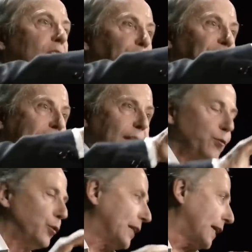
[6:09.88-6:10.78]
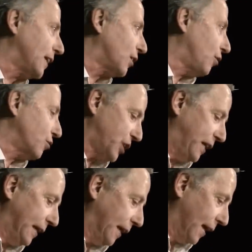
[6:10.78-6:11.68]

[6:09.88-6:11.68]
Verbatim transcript: l'on fait cas d'une terre étrangère.